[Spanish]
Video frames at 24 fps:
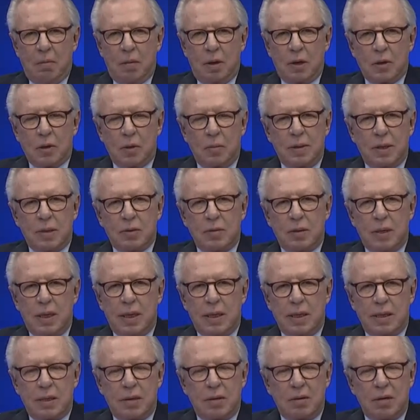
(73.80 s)
Pero tomaste
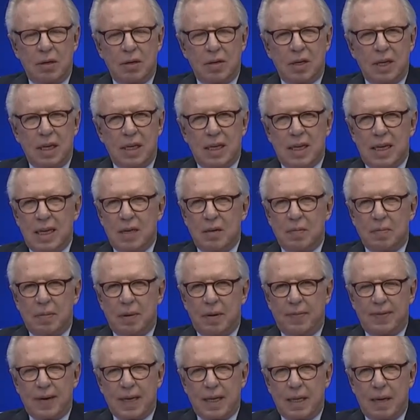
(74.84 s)
una decisión y yo te entiendo
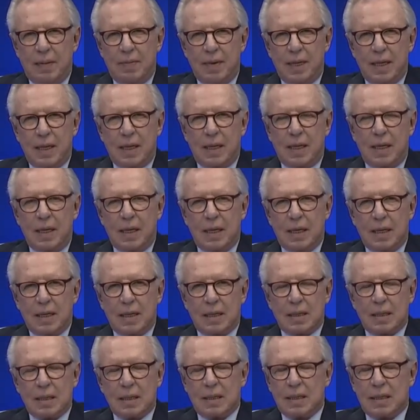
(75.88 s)
perfectamente.
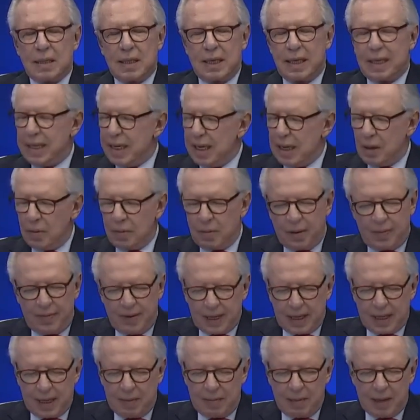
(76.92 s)
Te entiendo
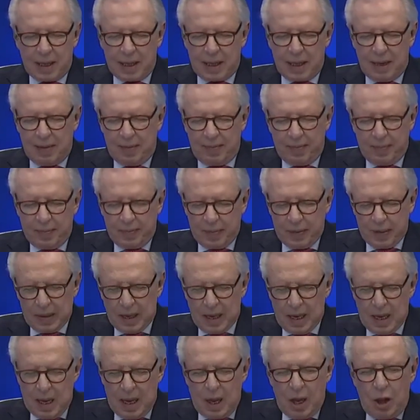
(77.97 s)
perfectamente.
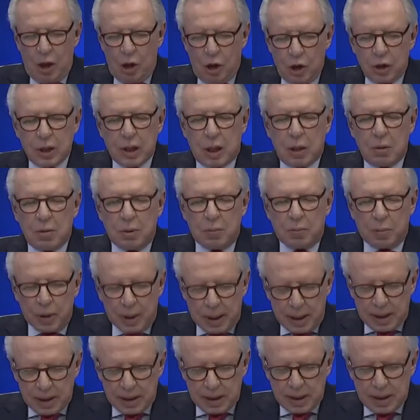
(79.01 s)
No sé cómo
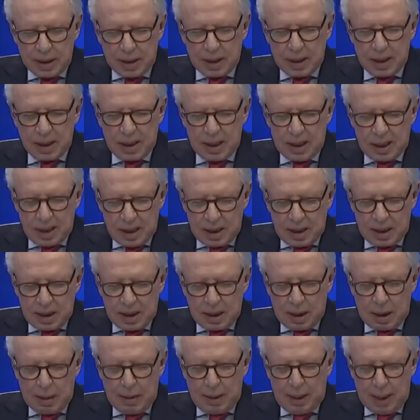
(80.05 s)
puedes
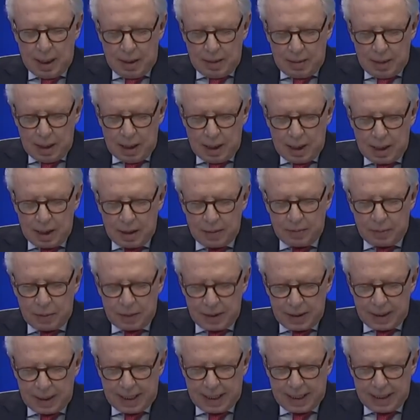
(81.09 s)
llevar la vida
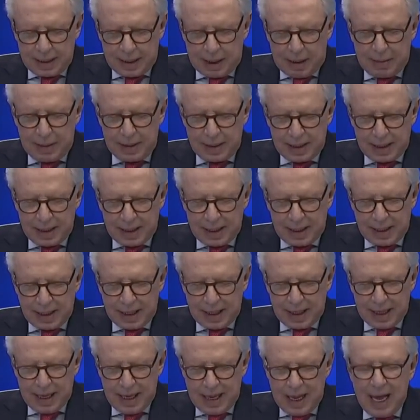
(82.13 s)
después de que sabes
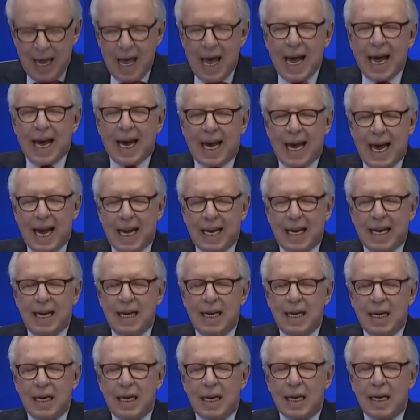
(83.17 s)
que
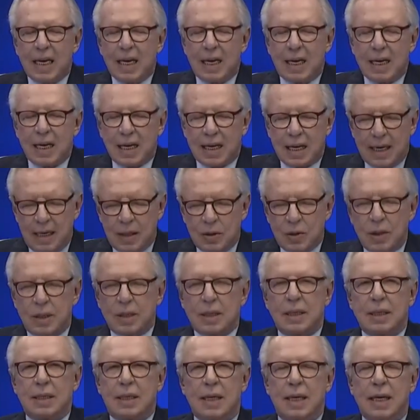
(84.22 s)
alguien quiso
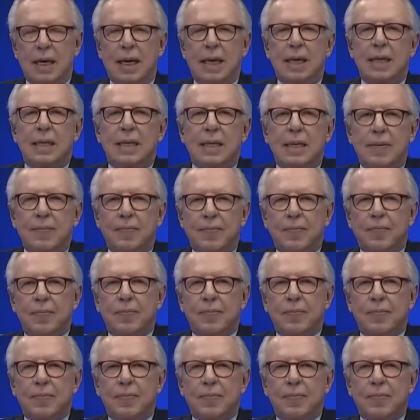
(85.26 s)
asesinarte.